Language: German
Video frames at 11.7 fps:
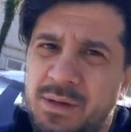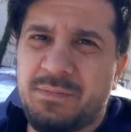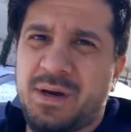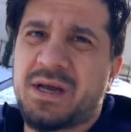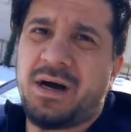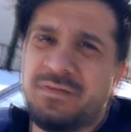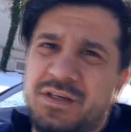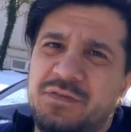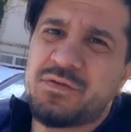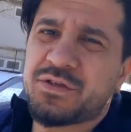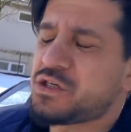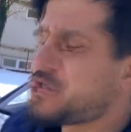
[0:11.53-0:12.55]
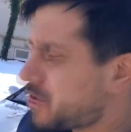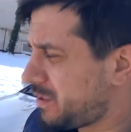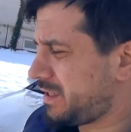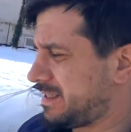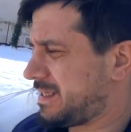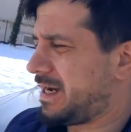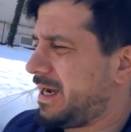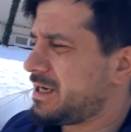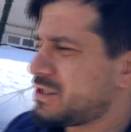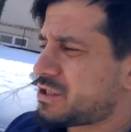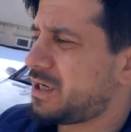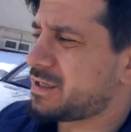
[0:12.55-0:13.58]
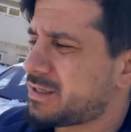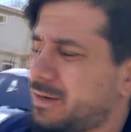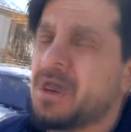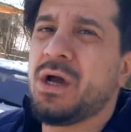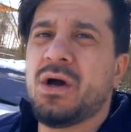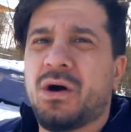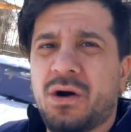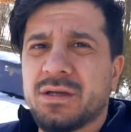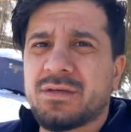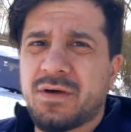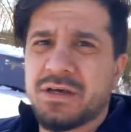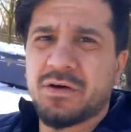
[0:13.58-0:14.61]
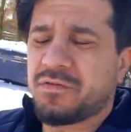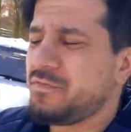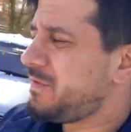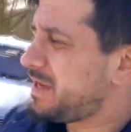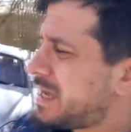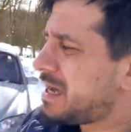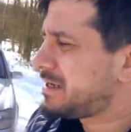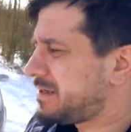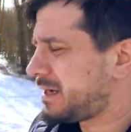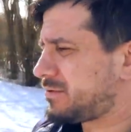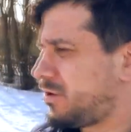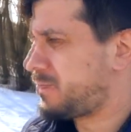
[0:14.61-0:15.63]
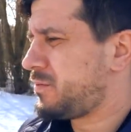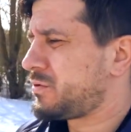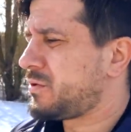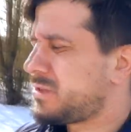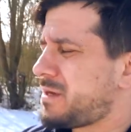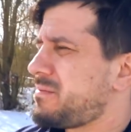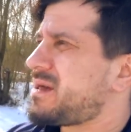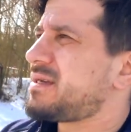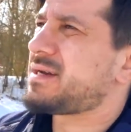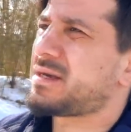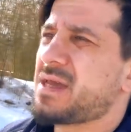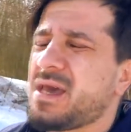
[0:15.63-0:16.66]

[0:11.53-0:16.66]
willkommen bei Kfz40. Schön, dass ihr eingeschaltet habt. Heute war ich auf dem Weg nach Dortmund und ich habe mir gesagt,